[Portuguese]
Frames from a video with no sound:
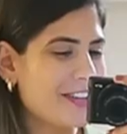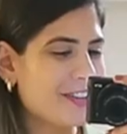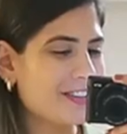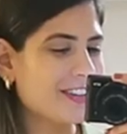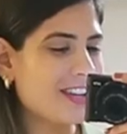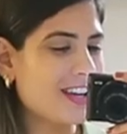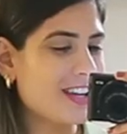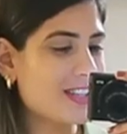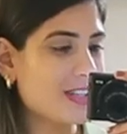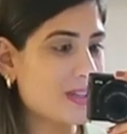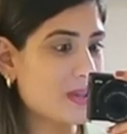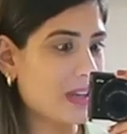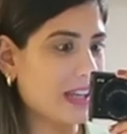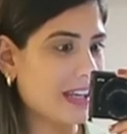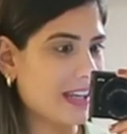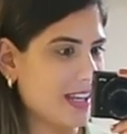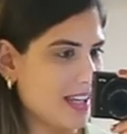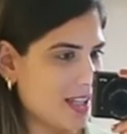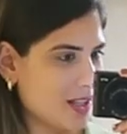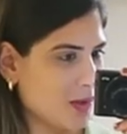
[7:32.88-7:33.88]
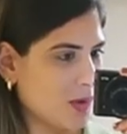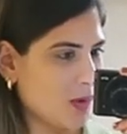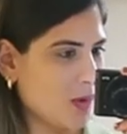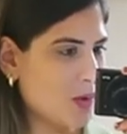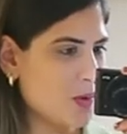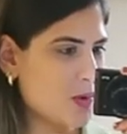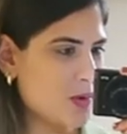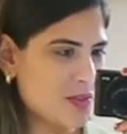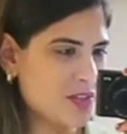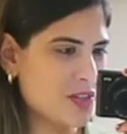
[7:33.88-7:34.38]
E o nosso quinto
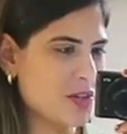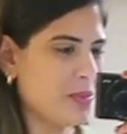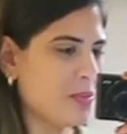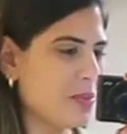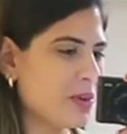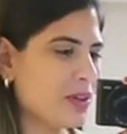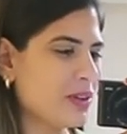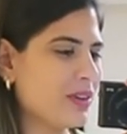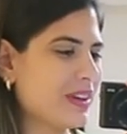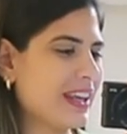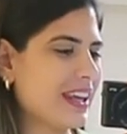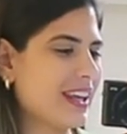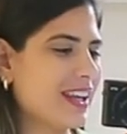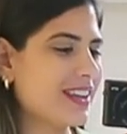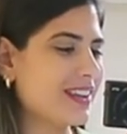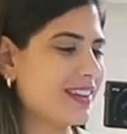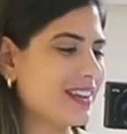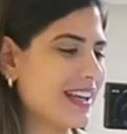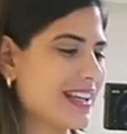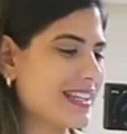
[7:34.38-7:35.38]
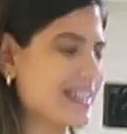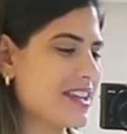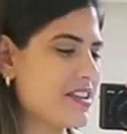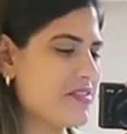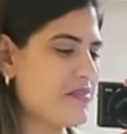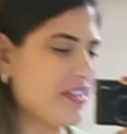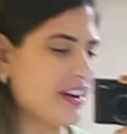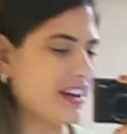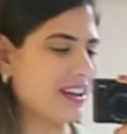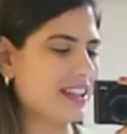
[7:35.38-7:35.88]
e último lookito da
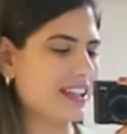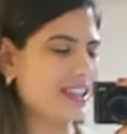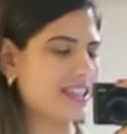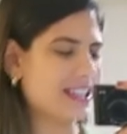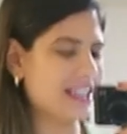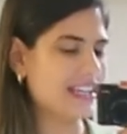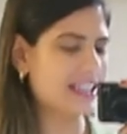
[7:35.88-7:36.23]
semana,